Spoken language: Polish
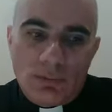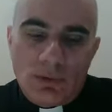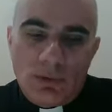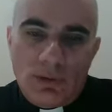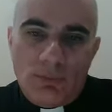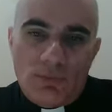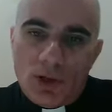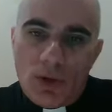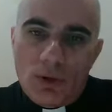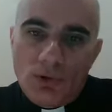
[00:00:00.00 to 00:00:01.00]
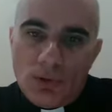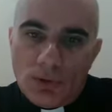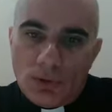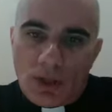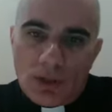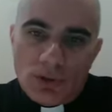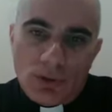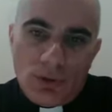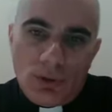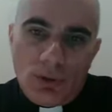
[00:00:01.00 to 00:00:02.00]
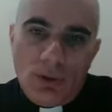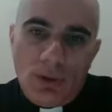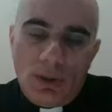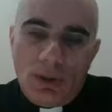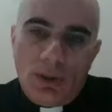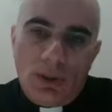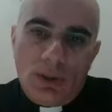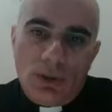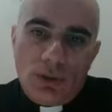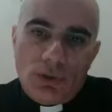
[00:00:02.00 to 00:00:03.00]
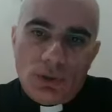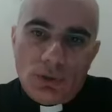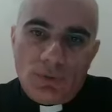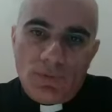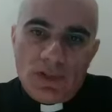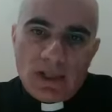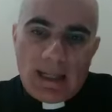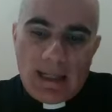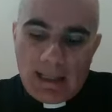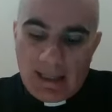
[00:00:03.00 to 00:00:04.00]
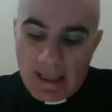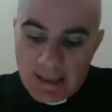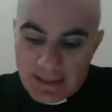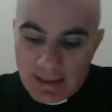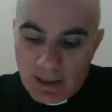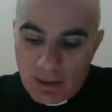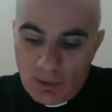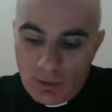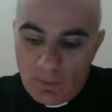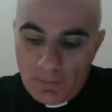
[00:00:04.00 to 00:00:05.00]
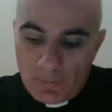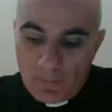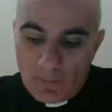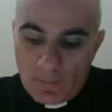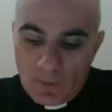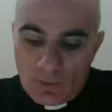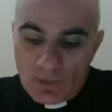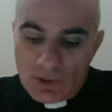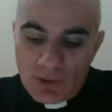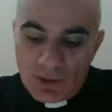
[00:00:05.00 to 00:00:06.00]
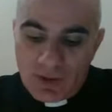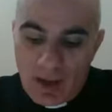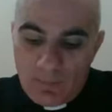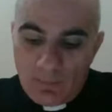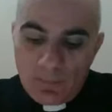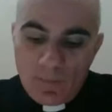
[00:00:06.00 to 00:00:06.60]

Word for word: gdy przechodzi ono także do e, środowiska greckiego, to właśnie tam